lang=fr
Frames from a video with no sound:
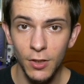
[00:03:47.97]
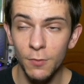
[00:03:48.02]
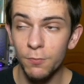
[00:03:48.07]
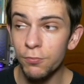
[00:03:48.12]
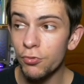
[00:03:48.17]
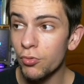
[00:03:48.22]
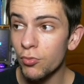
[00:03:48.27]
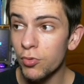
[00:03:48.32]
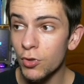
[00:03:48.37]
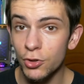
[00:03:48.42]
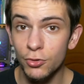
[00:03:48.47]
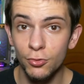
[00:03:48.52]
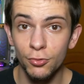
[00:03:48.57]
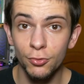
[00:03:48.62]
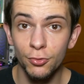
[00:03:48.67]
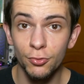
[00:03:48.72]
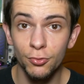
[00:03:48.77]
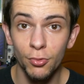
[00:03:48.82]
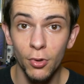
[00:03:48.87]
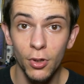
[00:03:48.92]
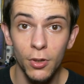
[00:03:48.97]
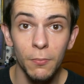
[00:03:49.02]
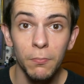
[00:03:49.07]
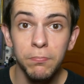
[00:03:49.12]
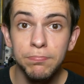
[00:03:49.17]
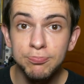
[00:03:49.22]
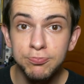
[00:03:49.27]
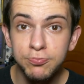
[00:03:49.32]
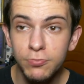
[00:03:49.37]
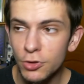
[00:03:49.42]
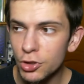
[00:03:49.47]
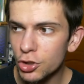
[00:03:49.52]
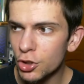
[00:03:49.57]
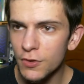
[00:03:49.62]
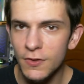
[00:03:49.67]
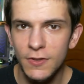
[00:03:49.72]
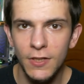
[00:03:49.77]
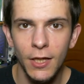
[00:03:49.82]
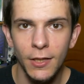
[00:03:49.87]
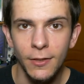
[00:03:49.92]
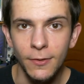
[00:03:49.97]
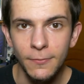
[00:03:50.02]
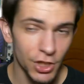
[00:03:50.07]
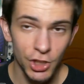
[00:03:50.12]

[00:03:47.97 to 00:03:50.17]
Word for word: Et pourquoi je te tutoie J'en sais rien.